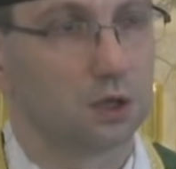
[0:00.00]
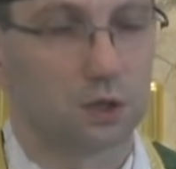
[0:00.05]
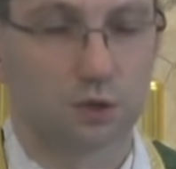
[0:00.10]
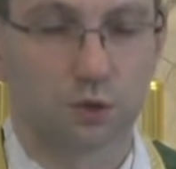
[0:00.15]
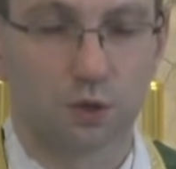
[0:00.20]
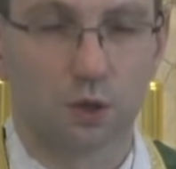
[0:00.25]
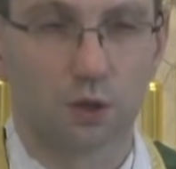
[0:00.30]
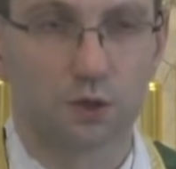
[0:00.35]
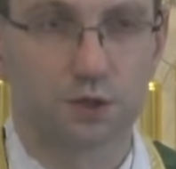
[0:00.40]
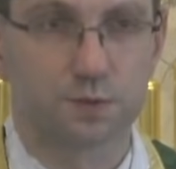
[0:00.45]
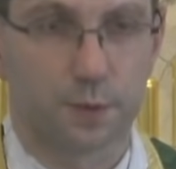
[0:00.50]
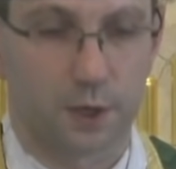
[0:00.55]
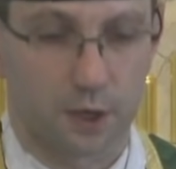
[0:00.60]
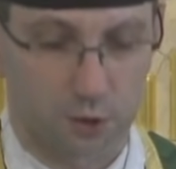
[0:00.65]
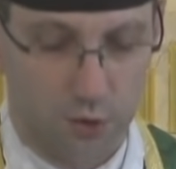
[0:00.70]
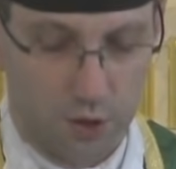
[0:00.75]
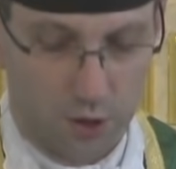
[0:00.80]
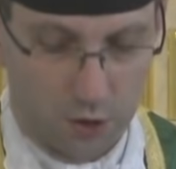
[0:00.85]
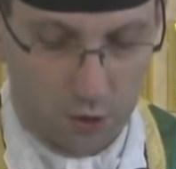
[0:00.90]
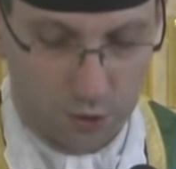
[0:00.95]
do
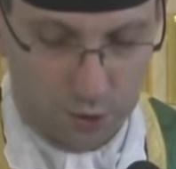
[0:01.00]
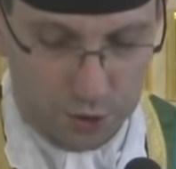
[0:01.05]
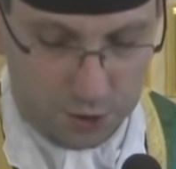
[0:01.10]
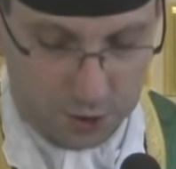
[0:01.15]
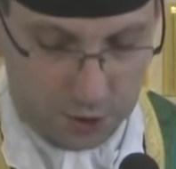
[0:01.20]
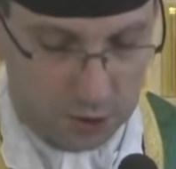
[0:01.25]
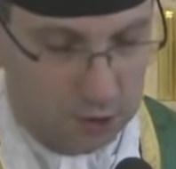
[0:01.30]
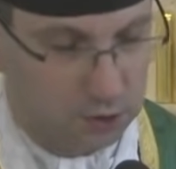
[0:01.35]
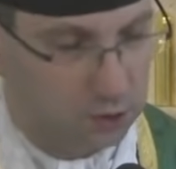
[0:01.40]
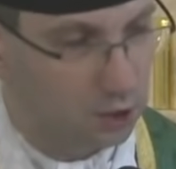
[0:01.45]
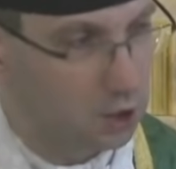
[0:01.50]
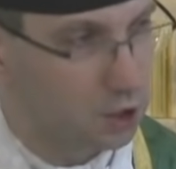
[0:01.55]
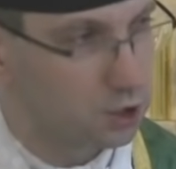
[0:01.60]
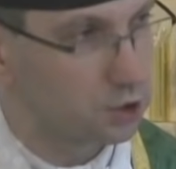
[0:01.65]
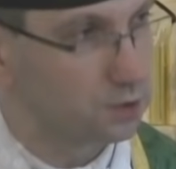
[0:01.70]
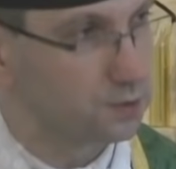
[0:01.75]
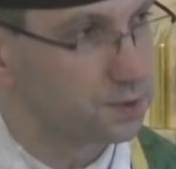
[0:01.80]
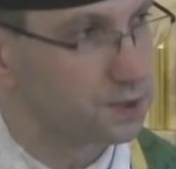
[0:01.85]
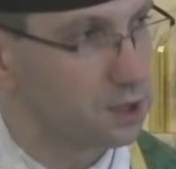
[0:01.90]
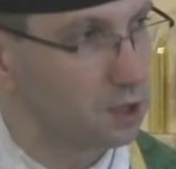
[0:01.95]
zmarłego i cztery dni
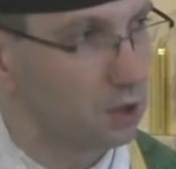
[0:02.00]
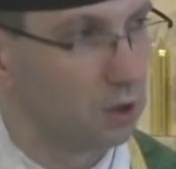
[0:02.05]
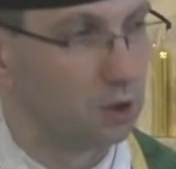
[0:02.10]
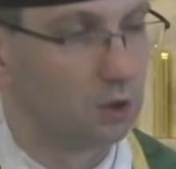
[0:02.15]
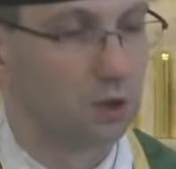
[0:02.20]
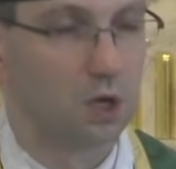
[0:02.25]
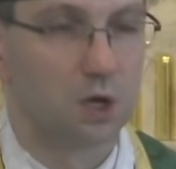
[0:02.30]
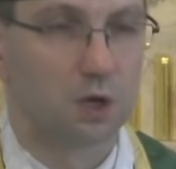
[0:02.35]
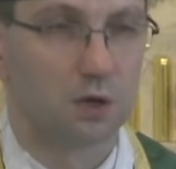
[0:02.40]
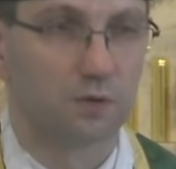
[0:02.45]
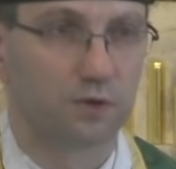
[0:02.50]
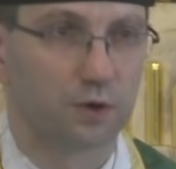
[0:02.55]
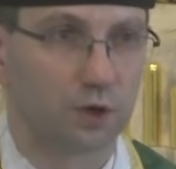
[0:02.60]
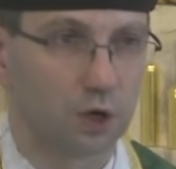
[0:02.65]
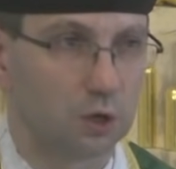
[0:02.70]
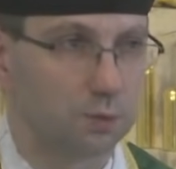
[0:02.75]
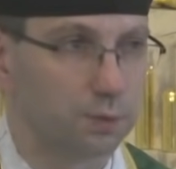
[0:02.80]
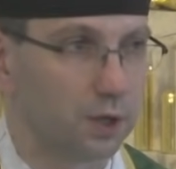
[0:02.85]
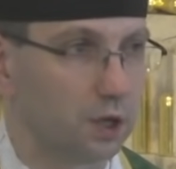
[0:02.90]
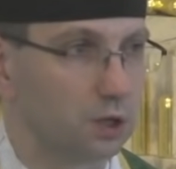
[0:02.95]
leżącego w
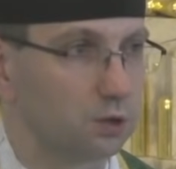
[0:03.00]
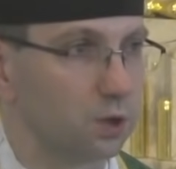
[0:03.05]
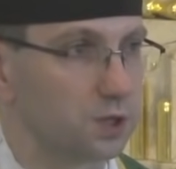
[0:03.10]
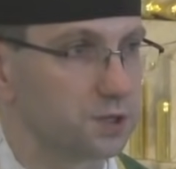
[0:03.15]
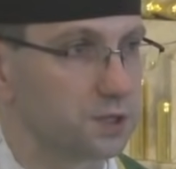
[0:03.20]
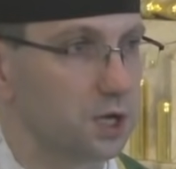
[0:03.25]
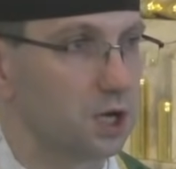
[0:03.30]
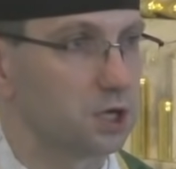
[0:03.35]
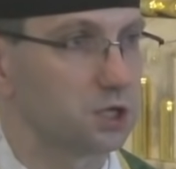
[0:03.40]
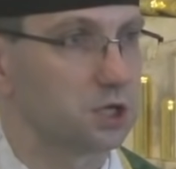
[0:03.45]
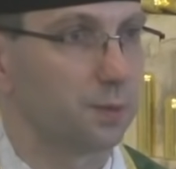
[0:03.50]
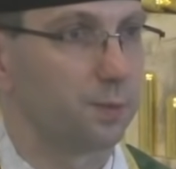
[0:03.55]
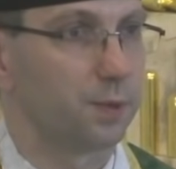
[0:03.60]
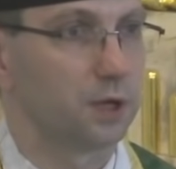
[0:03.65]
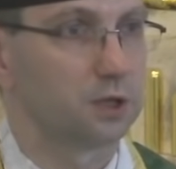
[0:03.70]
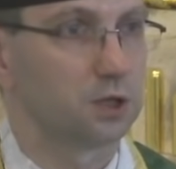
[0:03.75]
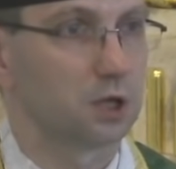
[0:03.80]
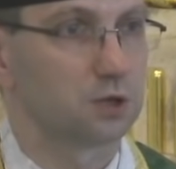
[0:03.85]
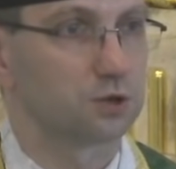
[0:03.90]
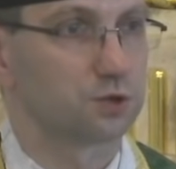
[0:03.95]
grobie Łazarza,
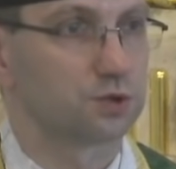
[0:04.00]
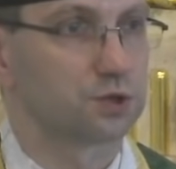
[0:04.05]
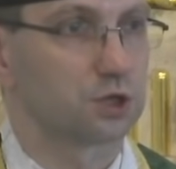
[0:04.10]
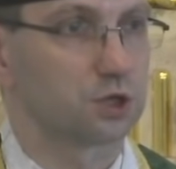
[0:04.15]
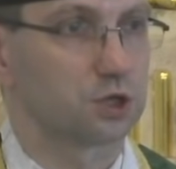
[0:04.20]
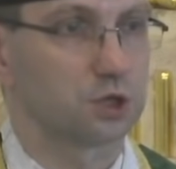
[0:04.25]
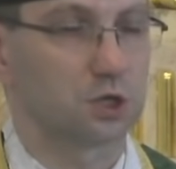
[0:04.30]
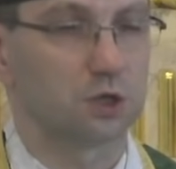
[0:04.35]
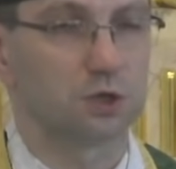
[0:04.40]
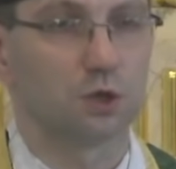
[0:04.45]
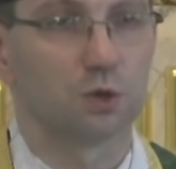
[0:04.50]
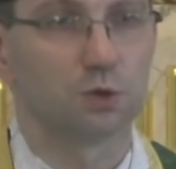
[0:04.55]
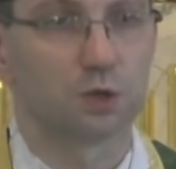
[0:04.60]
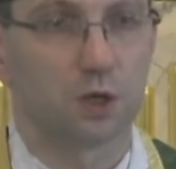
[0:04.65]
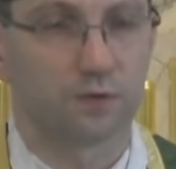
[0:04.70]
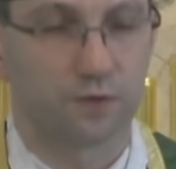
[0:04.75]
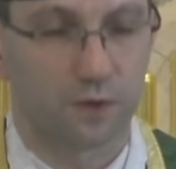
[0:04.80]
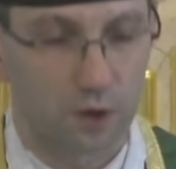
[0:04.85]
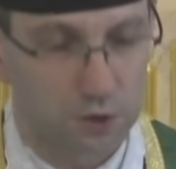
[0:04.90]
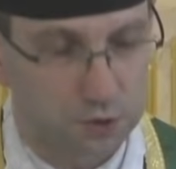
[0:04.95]
Pan Jezus krzyknął,
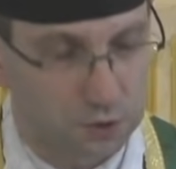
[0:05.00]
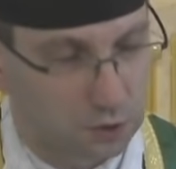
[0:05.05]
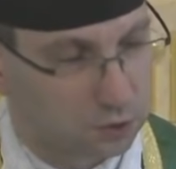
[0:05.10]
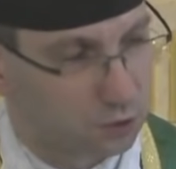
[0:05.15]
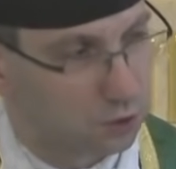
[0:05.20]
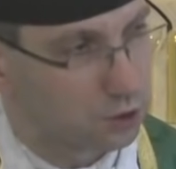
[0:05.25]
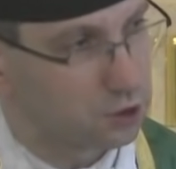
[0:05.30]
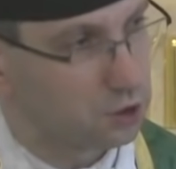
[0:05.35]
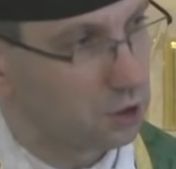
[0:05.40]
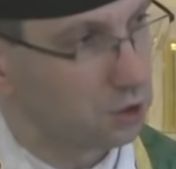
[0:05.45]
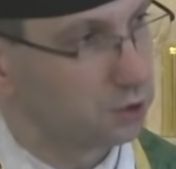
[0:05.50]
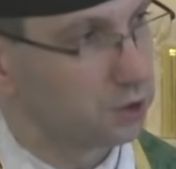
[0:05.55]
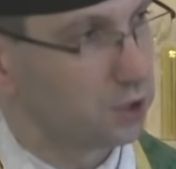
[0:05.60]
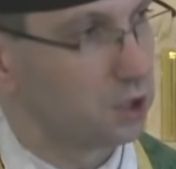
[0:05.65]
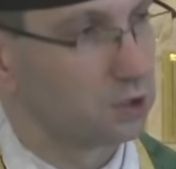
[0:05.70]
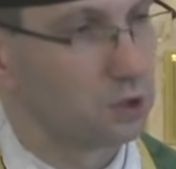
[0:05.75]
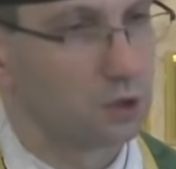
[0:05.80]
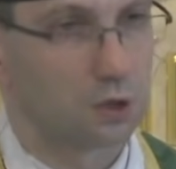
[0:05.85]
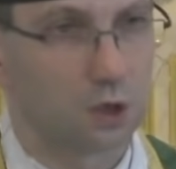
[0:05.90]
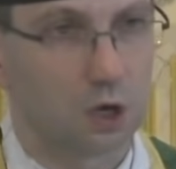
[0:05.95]
nie wchodząc do
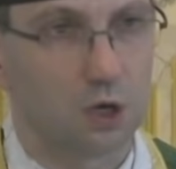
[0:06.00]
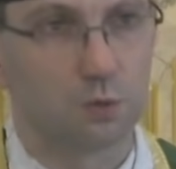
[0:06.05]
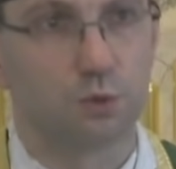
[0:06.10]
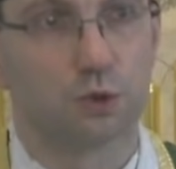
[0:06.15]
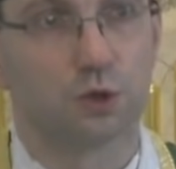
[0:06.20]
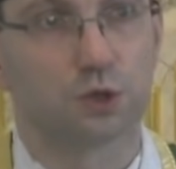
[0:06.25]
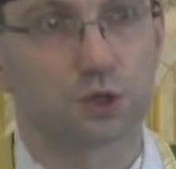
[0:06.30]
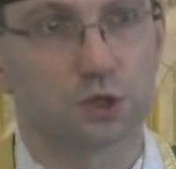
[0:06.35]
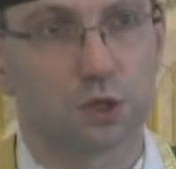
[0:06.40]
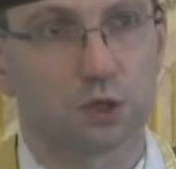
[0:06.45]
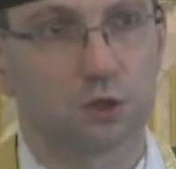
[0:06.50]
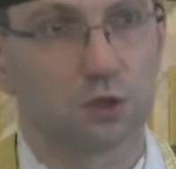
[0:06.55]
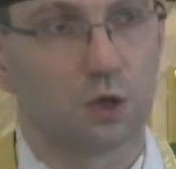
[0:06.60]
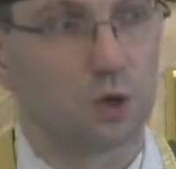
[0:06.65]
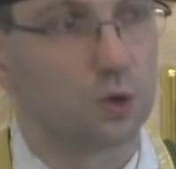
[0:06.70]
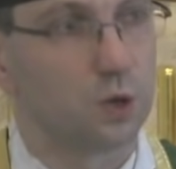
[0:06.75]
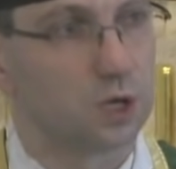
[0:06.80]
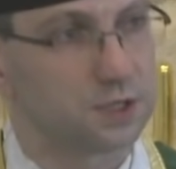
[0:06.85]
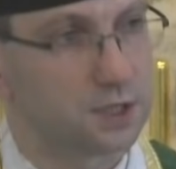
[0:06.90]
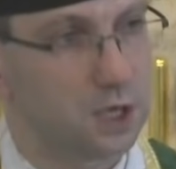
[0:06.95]
środka, do grobu,
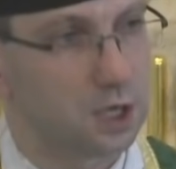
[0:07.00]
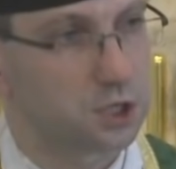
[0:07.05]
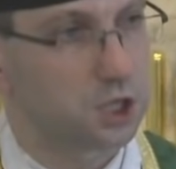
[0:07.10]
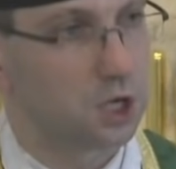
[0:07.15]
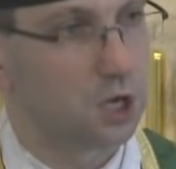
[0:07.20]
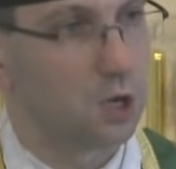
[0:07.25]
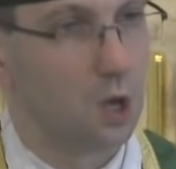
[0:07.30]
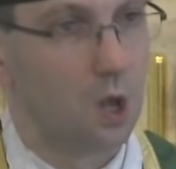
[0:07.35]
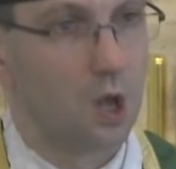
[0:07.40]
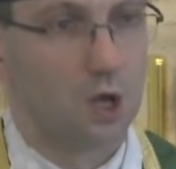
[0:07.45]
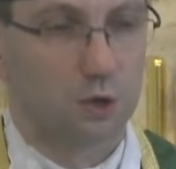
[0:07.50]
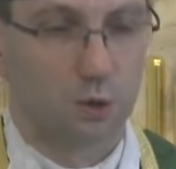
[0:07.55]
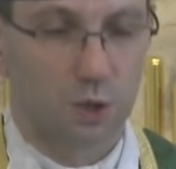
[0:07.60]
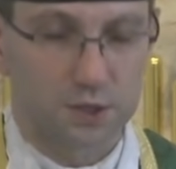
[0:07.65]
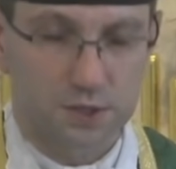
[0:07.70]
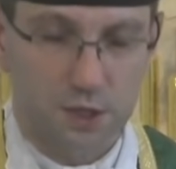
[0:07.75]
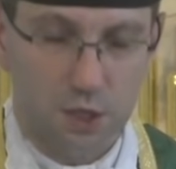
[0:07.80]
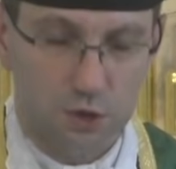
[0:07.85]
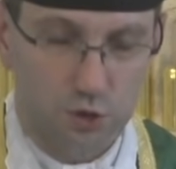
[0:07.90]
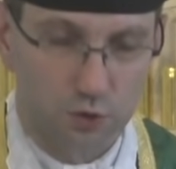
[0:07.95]
krzyknął Łazarze,
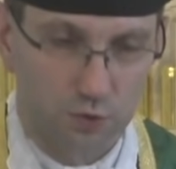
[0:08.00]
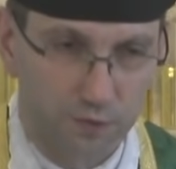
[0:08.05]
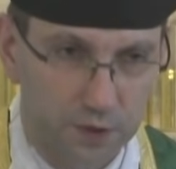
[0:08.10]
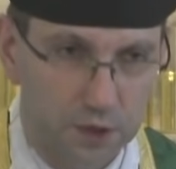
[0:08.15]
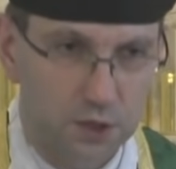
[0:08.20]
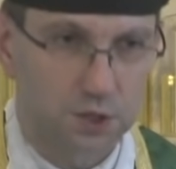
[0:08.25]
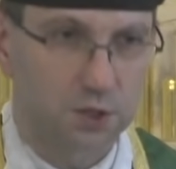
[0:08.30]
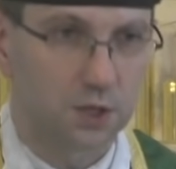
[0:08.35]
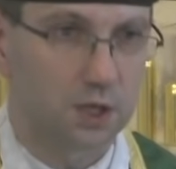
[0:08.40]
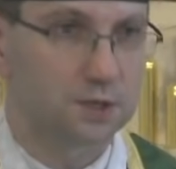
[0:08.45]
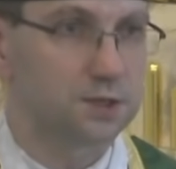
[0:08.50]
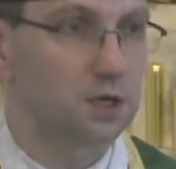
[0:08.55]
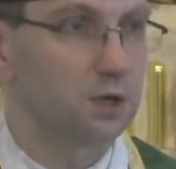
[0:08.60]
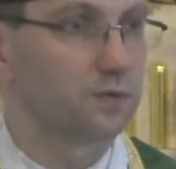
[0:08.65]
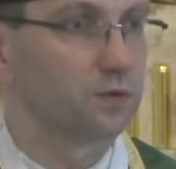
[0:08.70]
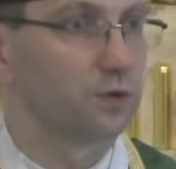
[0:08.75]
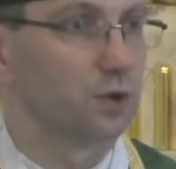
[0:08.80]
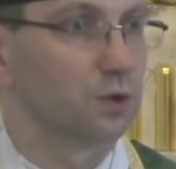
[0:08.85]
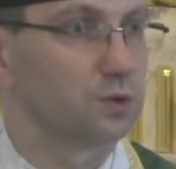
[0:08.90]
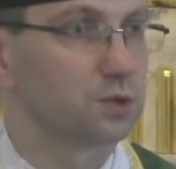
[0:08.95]
Łazarzu wyjdź na
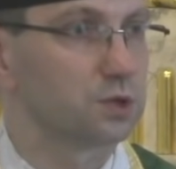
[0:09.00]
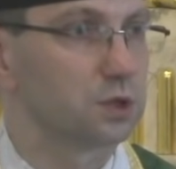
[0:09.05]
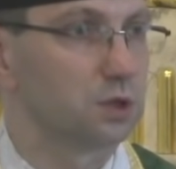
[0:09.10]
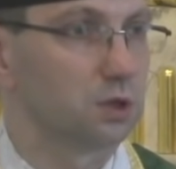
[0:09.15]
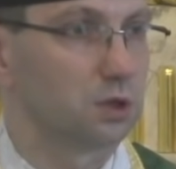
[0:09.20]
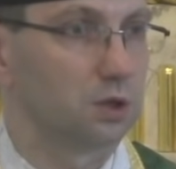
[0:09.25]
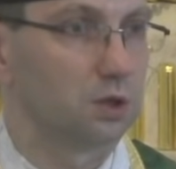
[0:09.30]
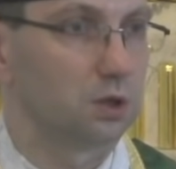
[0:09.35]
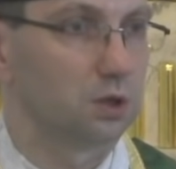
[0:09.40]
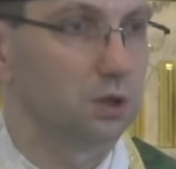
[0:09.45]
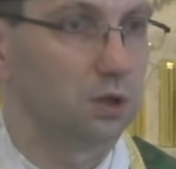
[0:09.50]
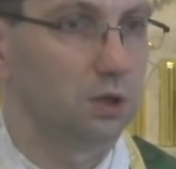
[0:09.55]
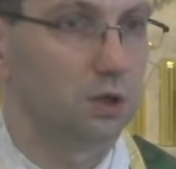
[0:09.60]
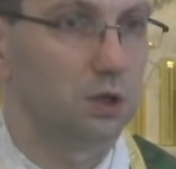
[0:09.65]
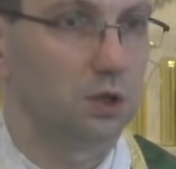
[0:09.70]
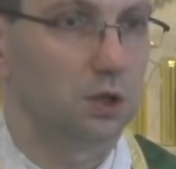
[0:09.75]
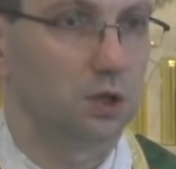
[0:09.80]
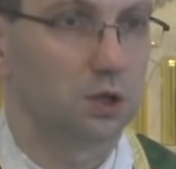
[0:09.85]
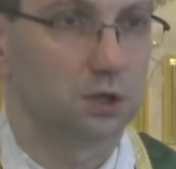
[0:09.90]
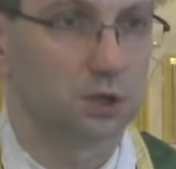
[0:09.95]
zewnątrz.
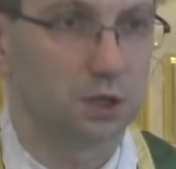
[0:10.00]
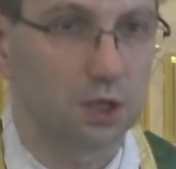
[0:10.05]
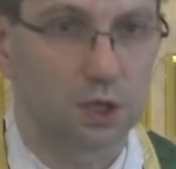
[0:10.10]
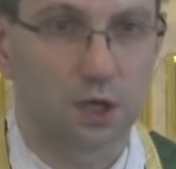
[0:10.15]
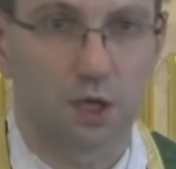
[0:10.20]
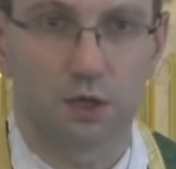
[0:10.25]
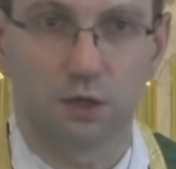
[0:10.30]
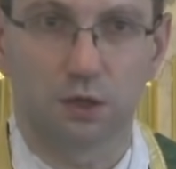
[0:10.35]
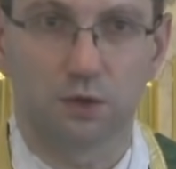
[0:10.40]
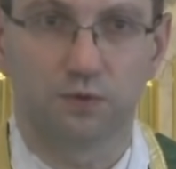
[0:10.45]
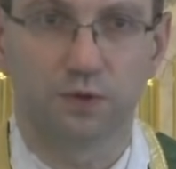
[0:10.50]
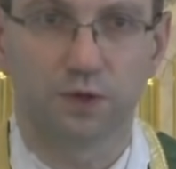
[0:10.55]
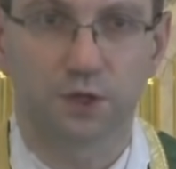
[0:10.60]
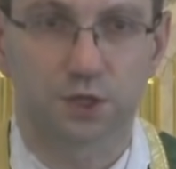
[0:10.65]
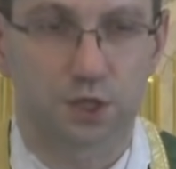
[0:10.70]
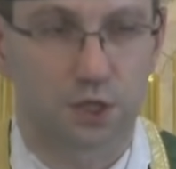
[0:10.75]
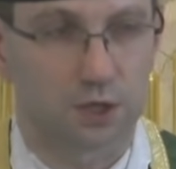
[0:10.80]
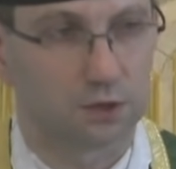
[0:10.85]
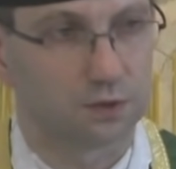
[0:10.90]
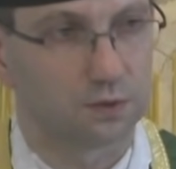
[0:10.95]
I tyle, i
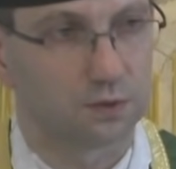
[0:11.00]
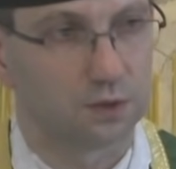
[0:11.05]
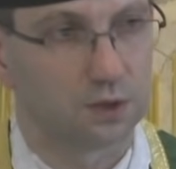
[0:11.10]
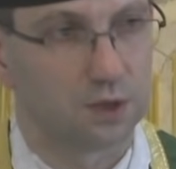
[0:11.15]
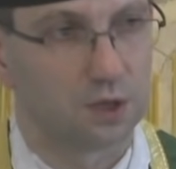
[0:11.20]
wyszedł.